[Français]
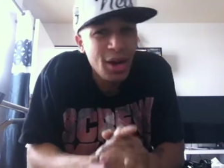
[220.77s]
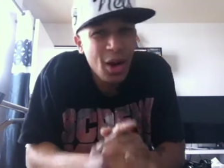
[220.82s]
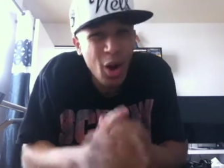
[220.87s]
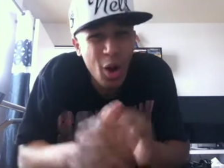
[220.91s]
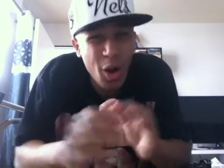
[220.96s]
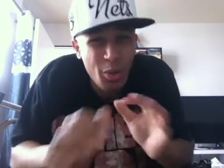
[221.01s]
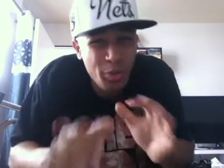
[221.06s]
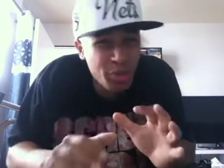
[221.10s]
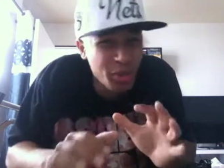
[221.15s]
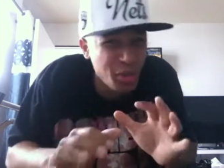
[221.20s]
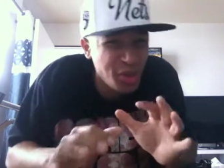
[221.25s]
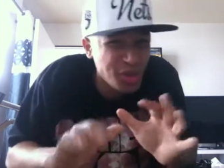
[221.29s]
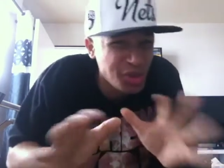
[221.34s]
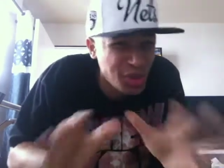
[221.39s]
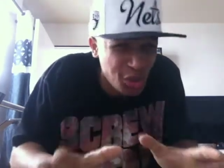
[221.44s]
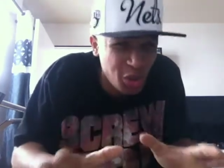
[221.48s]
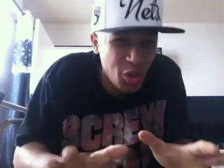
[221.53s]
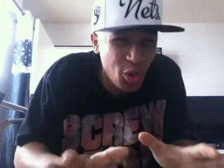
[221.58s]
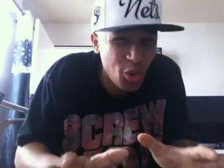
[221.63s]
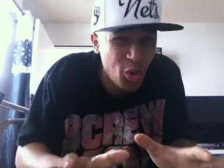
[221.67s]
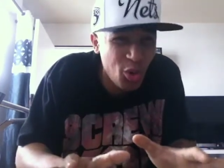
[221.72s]
Ambiance
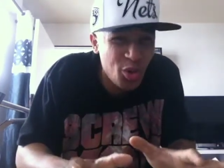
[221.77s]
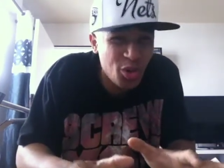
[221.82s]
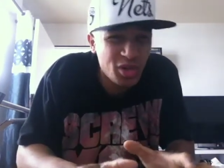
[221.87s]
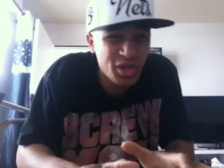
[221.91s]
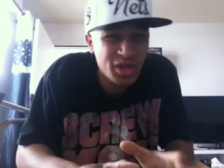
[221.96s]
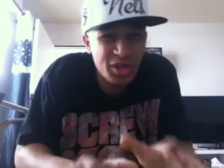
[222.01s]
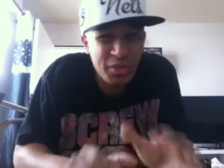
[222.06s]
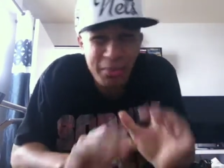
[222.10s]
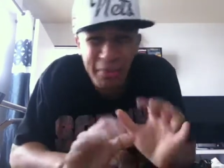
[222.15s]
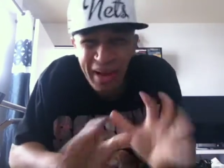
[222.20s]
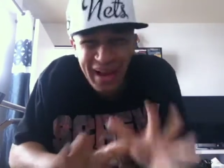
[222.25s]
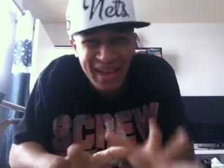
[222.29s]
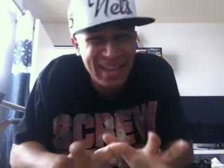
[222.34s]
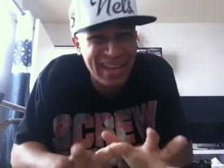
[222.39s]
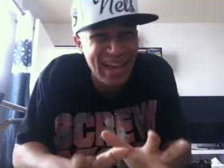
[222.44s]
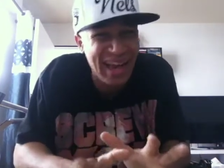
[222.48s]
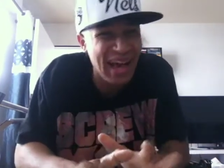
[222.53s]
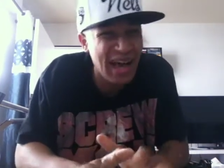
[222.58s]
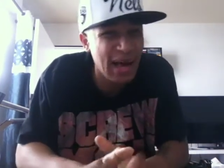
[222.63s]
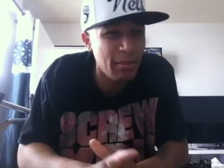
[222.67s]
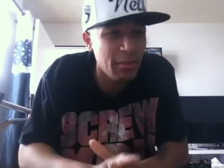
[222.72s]
glauque,
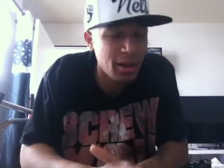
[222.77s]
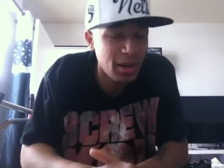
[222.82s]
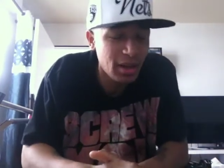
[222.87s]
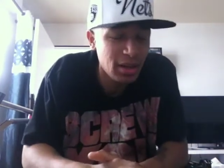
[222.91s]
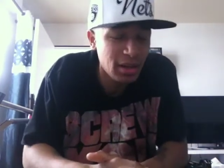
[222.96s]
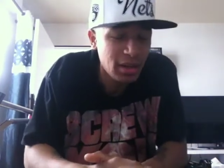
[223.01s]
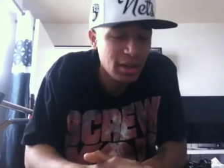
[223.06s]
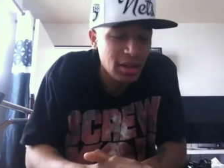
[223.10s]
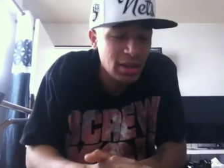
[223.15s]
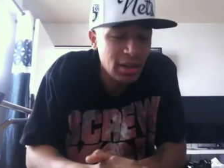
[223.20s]
macabre,